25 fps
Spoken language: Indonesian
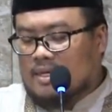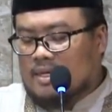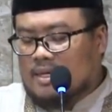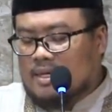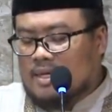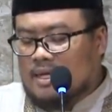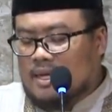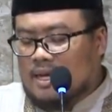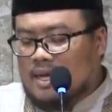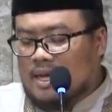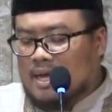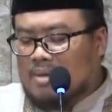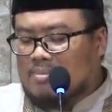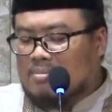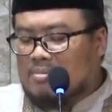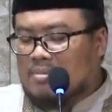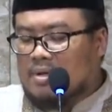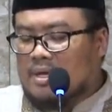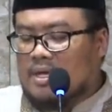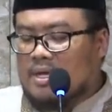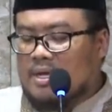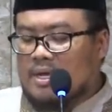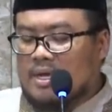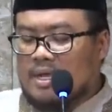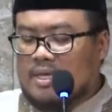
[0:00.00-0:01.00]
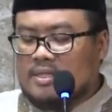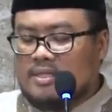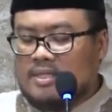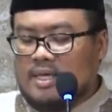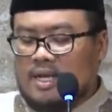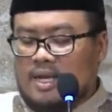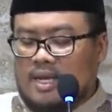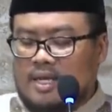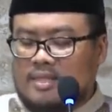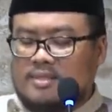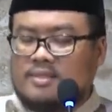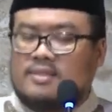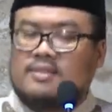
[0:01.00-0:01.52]
"Lama
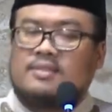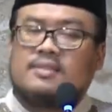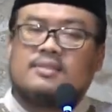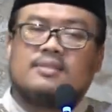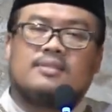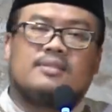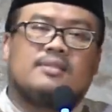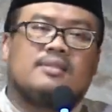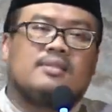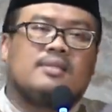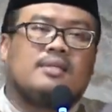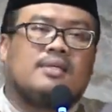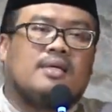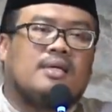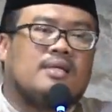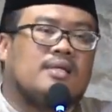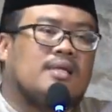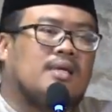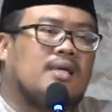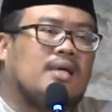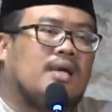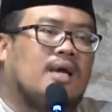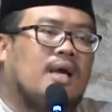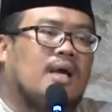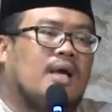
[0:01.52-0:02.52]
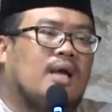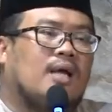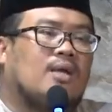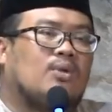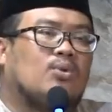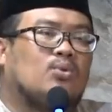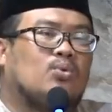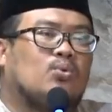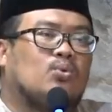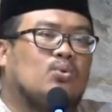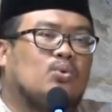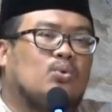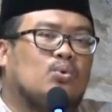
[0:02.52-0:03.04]
nazalat ketika
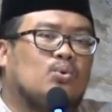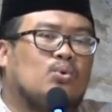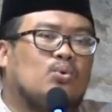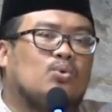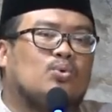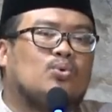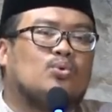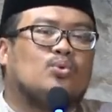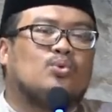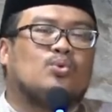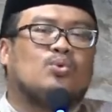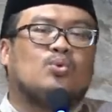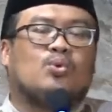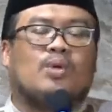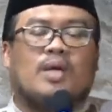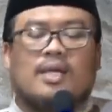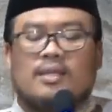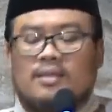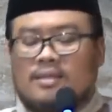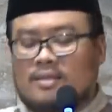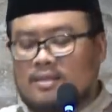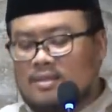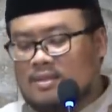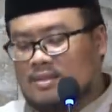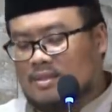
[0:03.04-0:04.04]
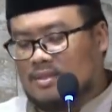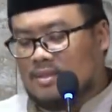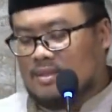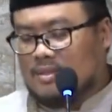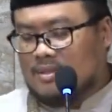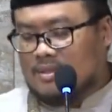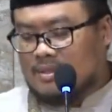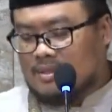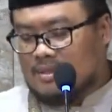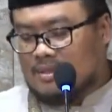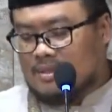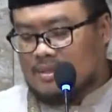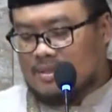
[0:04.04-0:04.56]
turun surat
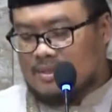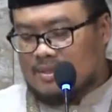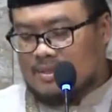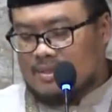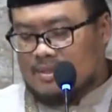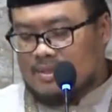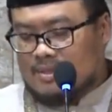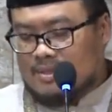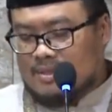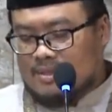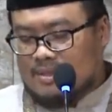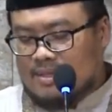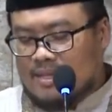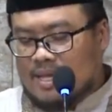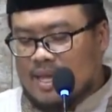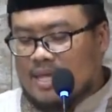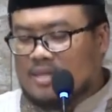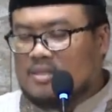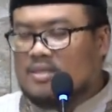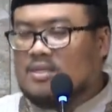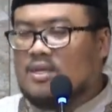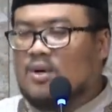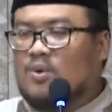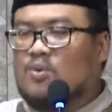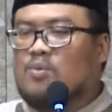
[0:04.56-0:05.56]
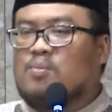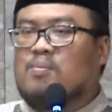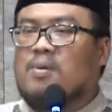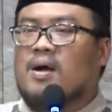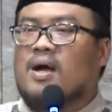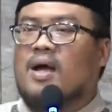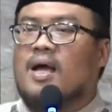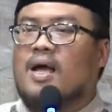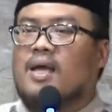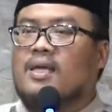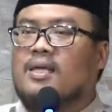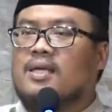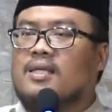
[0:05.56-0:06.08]

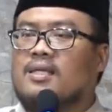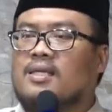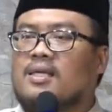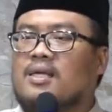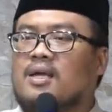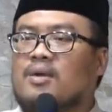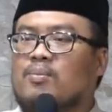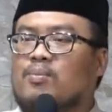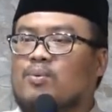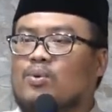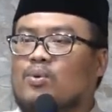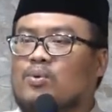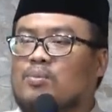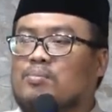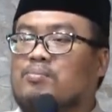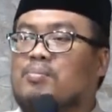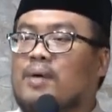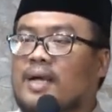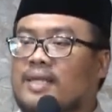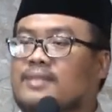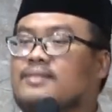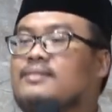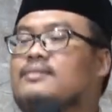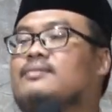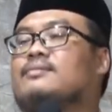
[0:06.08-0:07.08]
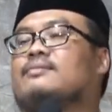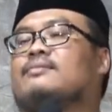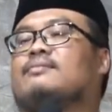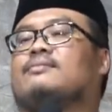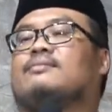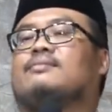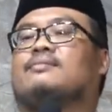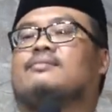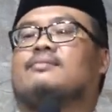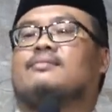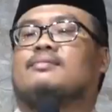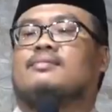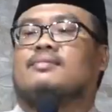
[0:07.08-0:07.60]
At-Taubah ayat 34
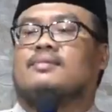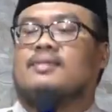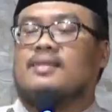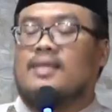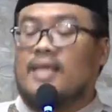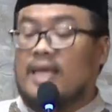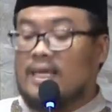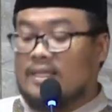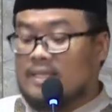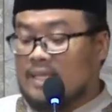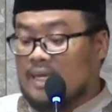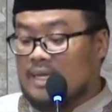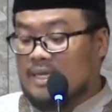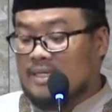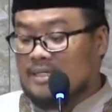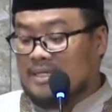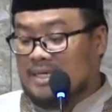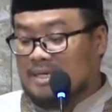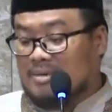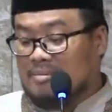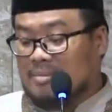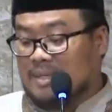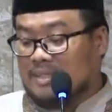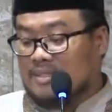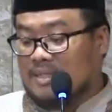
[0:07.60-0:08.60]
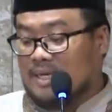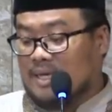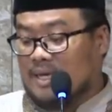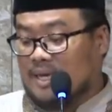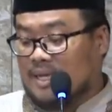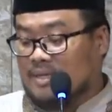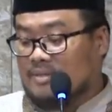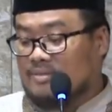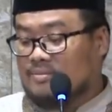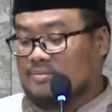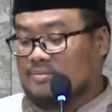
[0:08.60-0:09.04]
yang tadi saya bacakan.